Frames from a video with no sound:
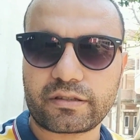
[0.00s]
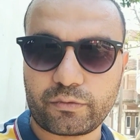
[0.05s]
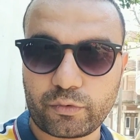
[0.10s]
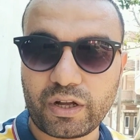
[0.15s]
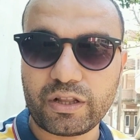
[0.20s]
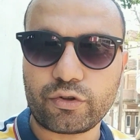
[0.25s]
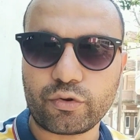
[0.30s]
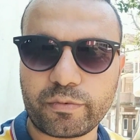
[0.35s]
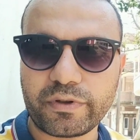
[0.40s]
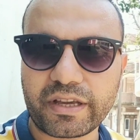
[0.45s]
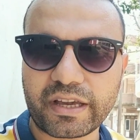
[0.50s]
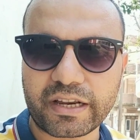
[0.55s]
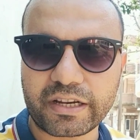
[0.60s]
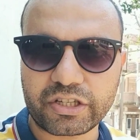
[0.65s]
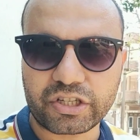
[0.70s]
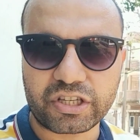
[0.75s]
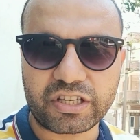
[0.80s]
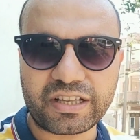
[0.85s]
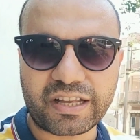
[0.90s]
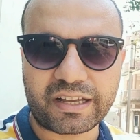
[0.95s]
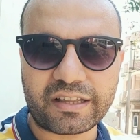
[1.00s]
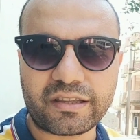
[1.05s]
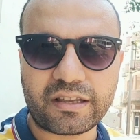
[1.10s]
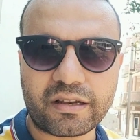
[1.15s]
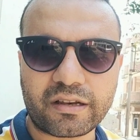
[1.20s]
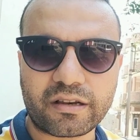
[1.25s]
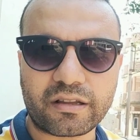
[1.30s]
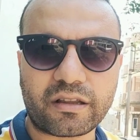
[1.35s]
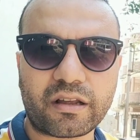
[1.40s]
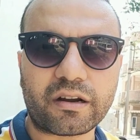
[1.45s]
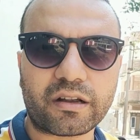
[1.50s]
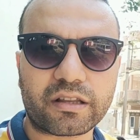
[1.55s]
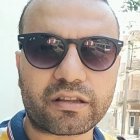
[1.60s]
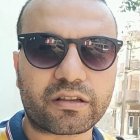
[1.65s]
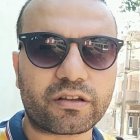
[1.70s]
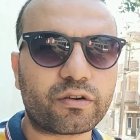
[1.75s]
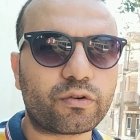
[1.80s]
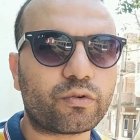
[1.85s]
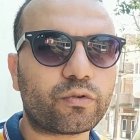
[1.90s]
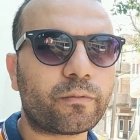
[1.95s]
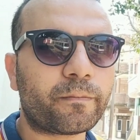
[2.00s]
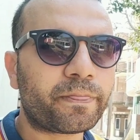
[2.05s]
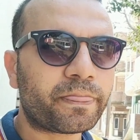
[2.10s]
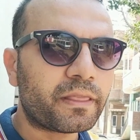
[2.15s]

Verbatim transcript: والده بيه كانت شديدة جدا لدرجة انه